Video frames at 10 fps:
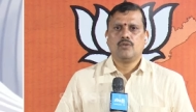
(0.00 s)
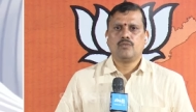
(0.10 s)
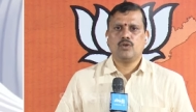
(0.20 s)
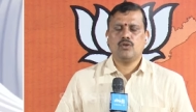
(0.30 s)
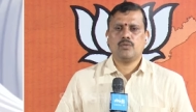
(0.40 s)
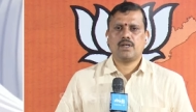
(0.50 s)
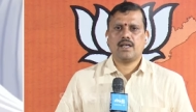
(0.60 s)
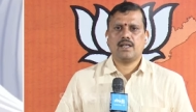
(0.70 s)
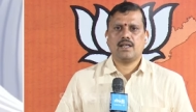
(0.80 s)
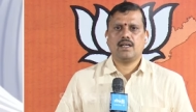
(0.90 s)
వ్యూహం
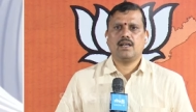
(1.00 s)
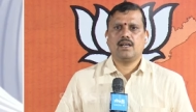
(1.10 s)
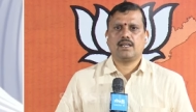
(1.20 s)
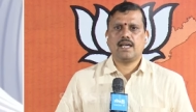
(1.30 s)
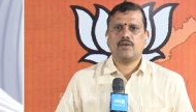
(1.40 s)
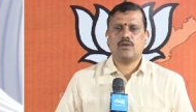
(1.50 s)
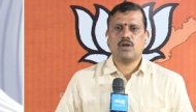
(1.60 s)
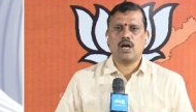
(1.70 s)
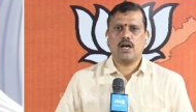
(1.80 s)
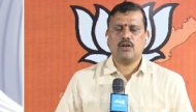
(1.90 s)
కారణంగా కేవలం
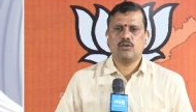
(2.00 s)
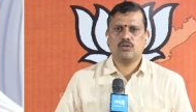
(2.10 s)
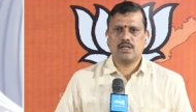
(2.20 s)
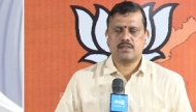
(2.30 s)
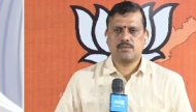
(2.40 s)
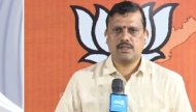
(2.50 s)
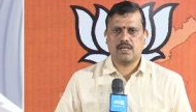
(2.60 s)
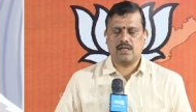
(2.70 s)
ఆరు అసెంబ్లీ